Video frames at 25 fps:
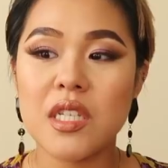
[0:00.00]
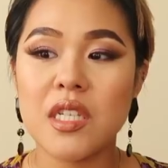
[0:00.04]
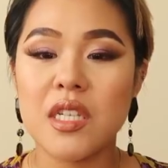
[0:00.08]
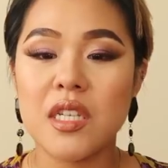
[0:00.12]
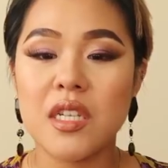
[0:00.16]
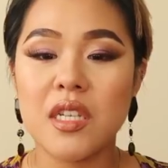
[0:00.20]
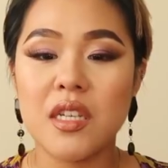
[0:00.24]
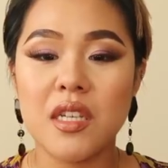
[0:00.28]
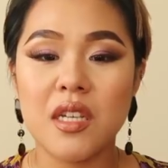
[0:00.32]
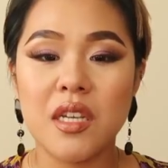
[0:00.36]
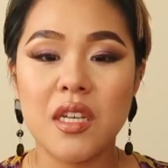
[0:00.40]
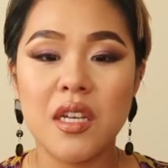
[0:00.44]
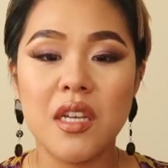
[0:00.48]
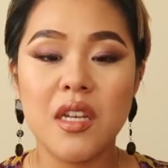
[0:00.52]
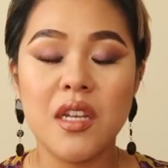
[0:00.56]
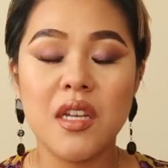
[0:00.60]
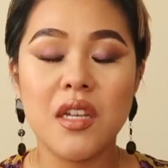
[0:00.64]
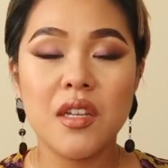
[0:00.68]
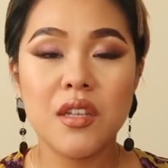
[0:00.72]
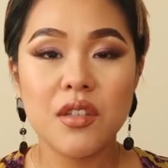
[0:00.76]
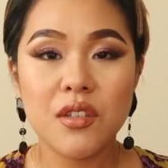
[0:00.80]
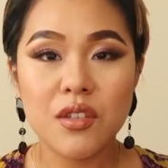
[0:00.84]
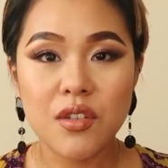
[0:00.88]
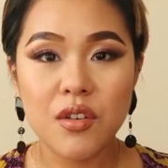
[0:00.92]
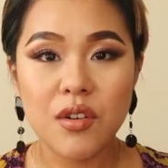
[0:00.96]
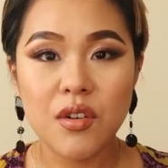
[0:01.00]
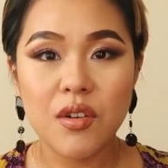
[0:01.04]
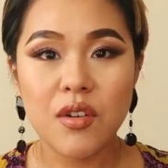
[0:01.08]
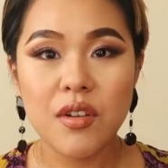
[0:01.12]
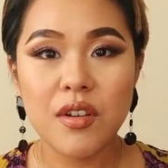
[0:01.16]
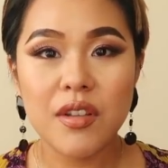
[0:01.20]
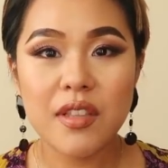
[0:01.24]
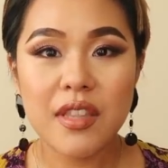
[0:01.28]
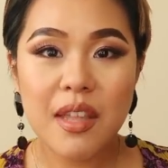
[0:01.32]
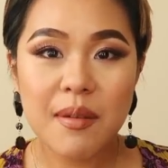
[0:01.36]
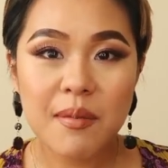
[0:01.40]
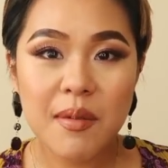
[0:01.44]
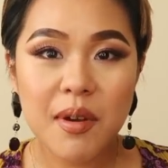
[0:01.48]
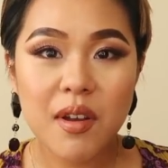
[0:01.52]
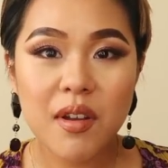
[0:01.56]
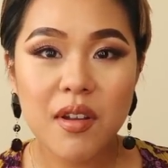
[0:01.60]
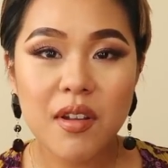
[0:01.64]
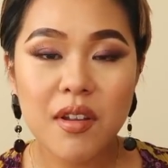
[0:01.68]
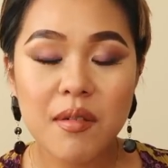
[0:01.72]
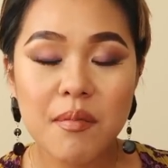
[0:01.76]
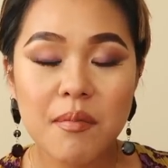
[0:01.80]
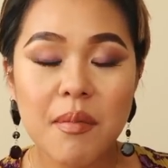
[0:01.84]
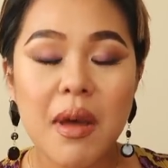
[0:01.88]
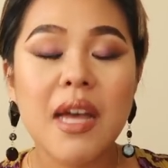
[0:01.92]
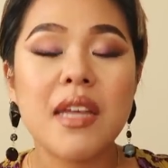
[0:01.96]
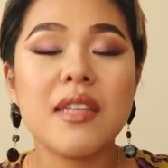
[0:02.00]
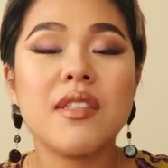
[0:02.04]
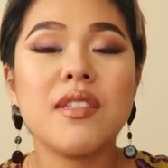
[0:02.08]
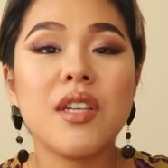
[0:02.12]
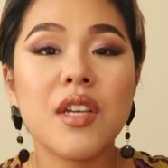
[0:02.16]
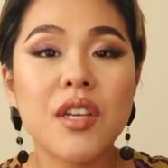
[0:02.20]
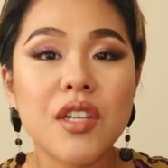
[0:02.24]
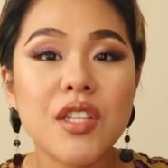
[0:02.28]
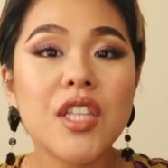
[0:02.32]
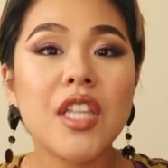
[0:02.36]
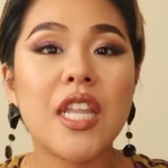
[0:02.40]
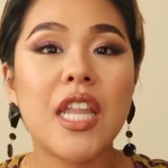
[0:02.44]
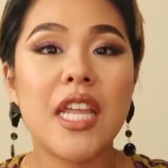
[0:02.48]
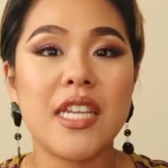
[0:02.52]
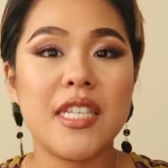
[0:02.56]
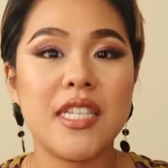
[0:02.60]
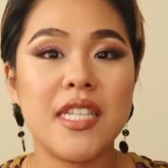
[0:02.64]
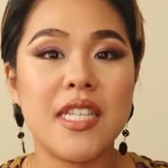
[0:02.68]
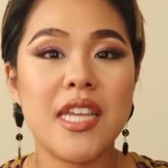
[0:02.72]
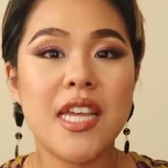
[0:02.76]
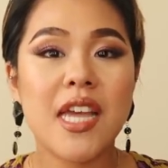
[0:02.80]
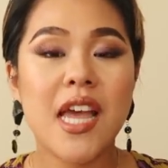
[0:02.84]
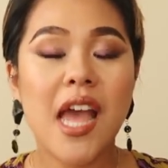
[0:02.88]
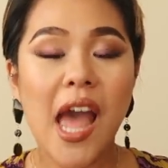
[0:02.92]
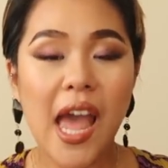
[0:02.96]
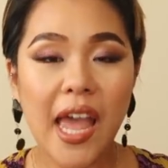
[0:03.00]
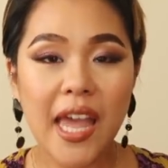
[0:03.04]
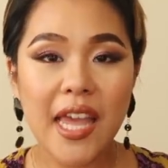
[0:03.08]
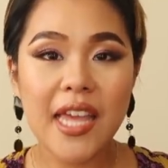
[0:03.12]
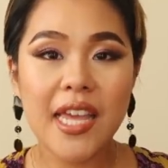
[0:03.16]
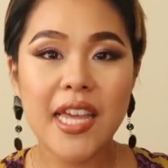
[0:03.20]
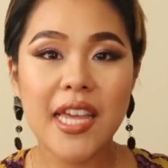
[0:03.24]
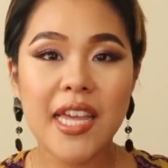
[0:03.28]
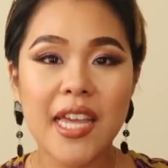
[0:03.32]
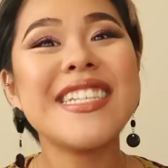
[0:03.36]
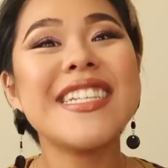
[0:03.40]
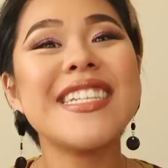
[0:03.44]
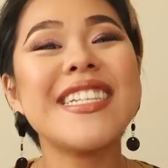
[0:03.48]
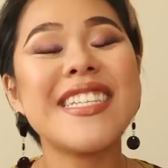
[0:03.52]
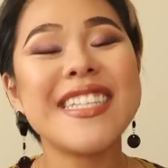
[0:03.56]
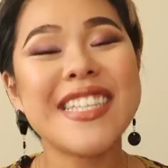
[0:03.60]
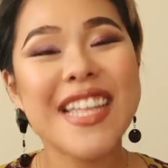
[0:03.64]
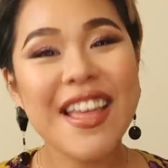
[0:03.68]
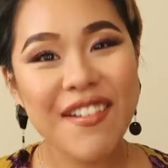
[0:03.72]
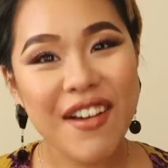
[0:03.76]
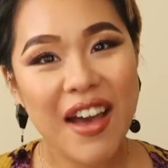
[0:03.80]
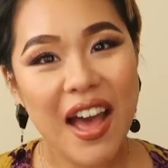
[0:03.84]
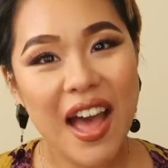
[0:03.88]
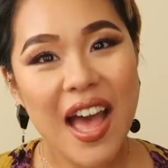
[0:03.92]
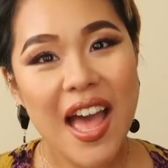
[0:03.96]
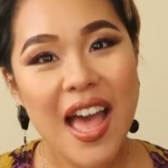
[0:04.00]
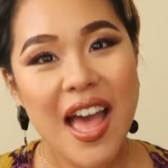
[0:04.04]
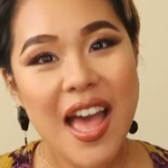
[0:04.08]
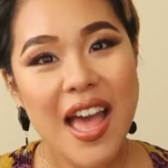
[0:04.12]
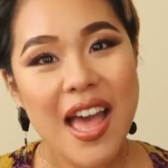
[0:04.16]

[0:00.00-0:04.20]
いそうでもまあそういうことですはいでは